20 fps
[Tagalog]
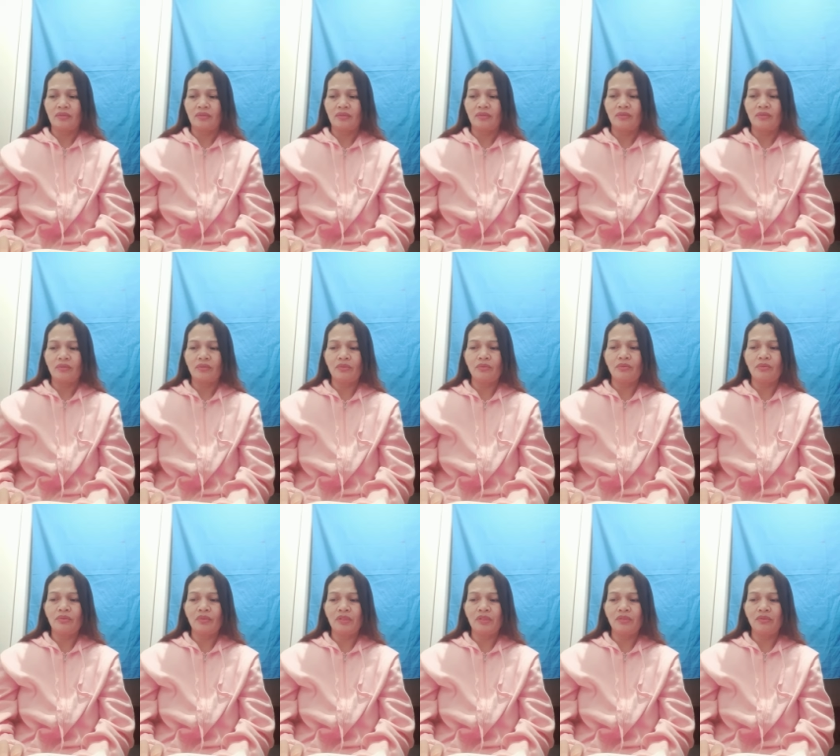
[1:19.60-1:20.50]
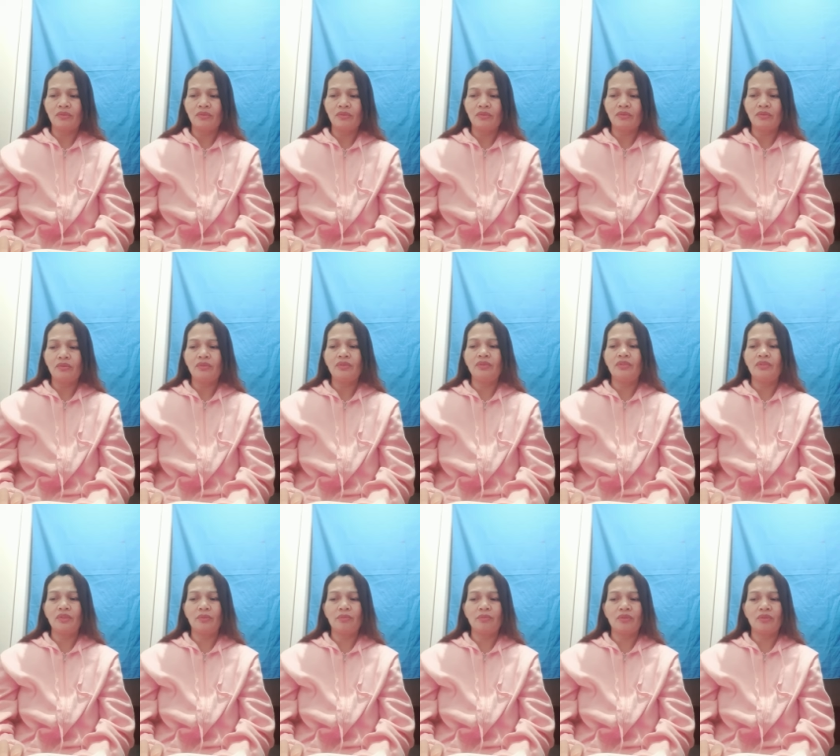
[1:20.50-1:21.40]
2 Corinto
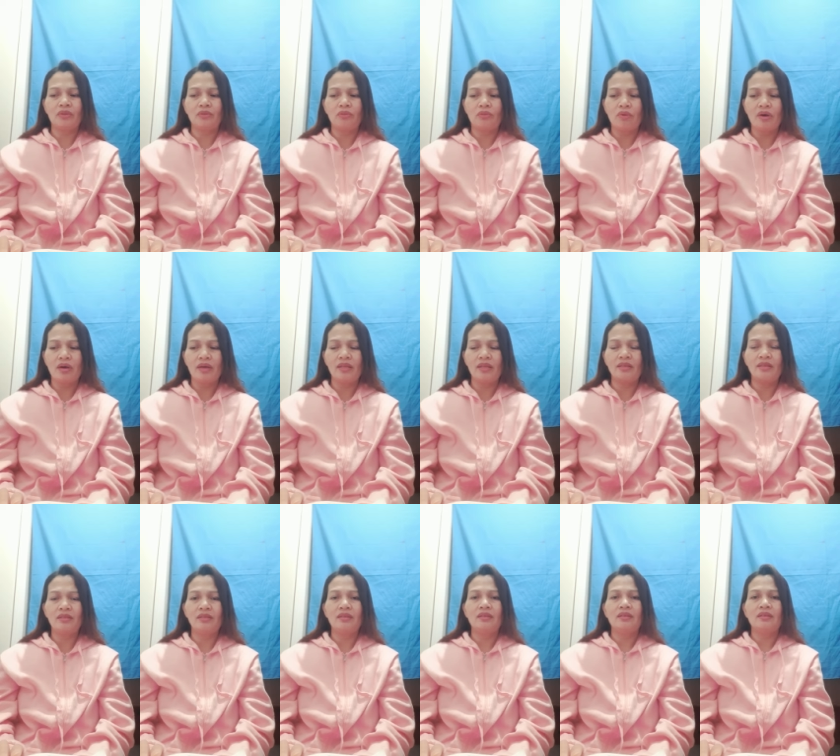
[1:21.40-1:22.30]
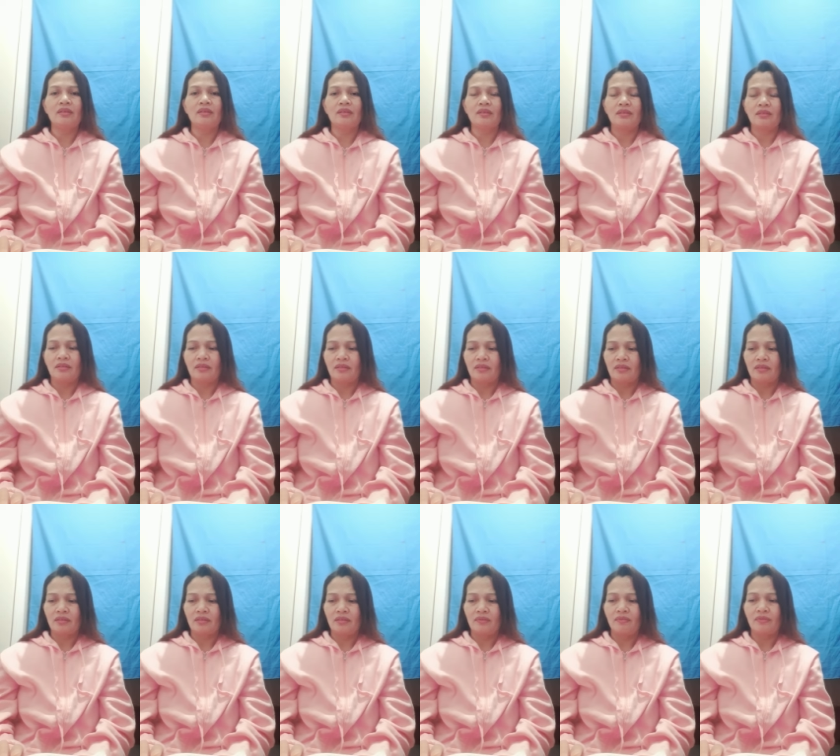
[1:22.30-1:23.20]
chapter
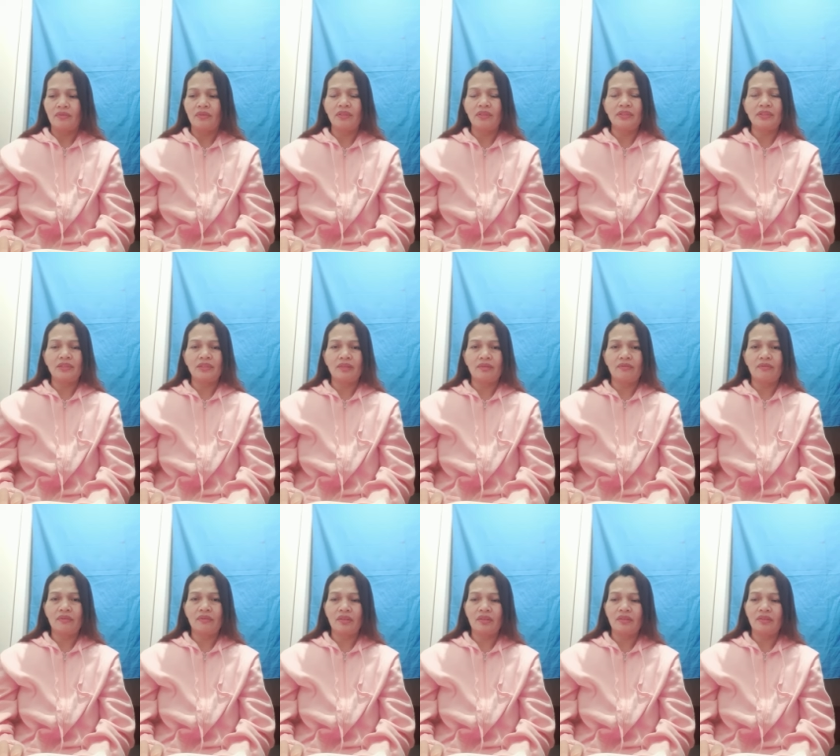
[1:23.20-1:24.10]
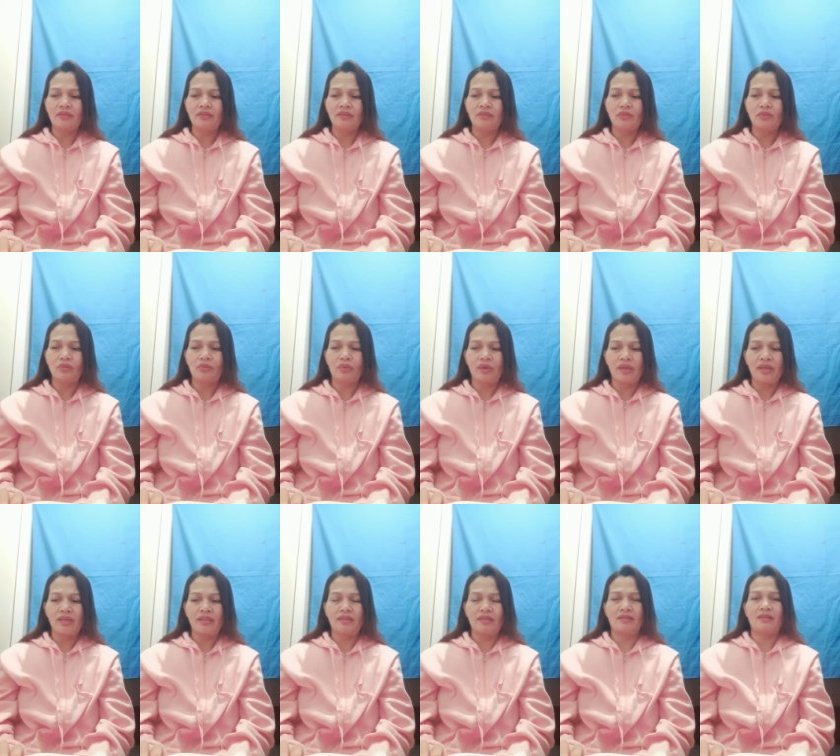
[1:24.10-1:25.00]
1 verse 7 to
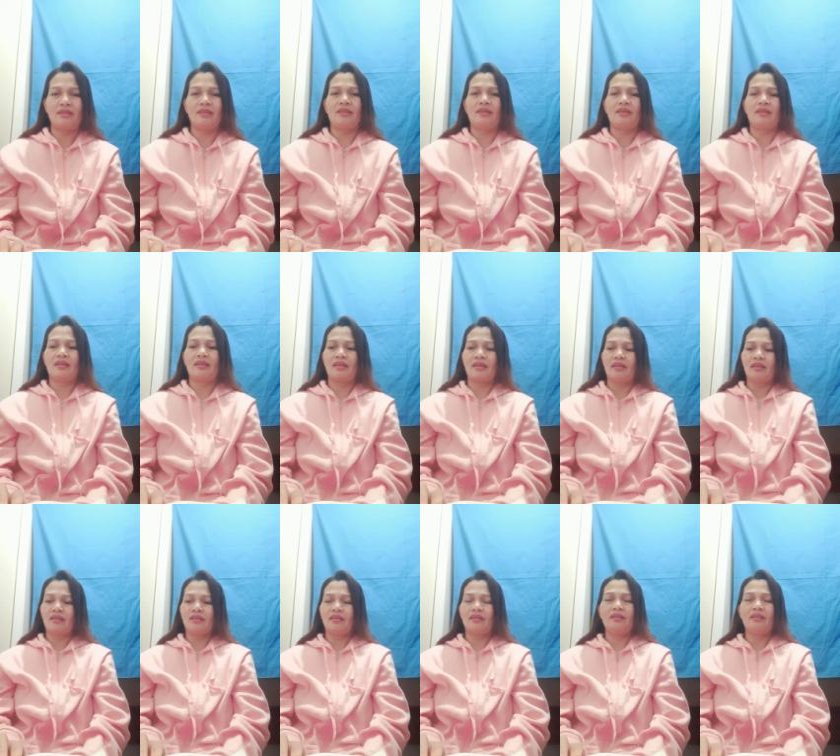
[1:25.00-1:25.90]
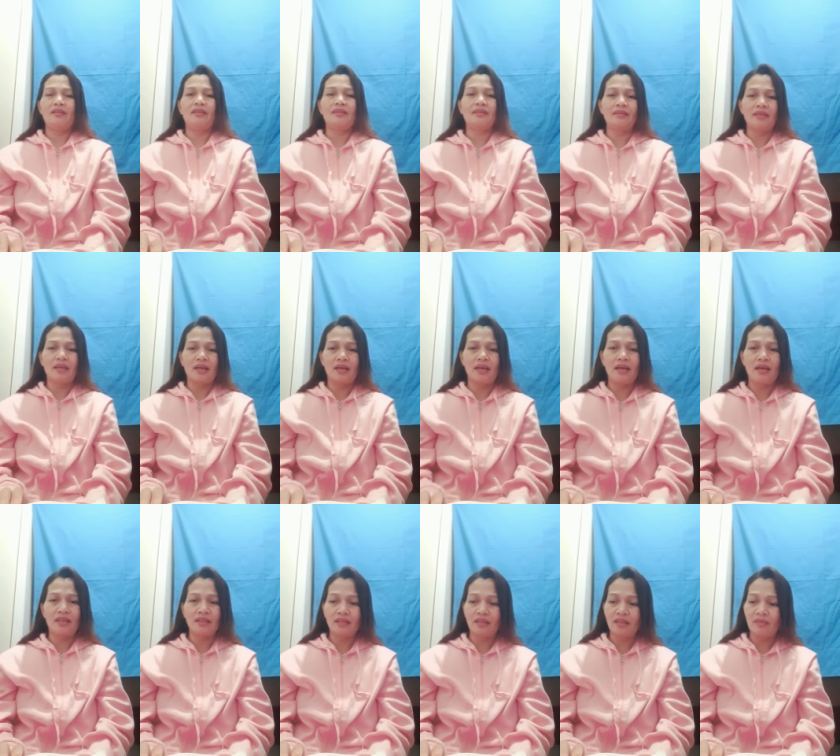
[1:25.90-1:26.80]
8. Ayan. Ang
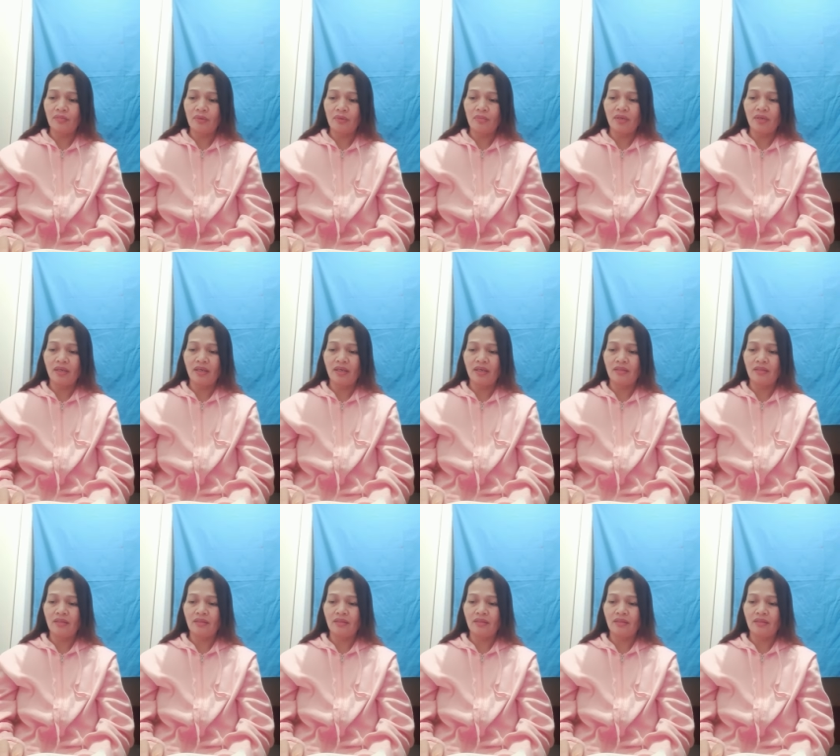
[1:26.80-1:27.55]
ating pamagat,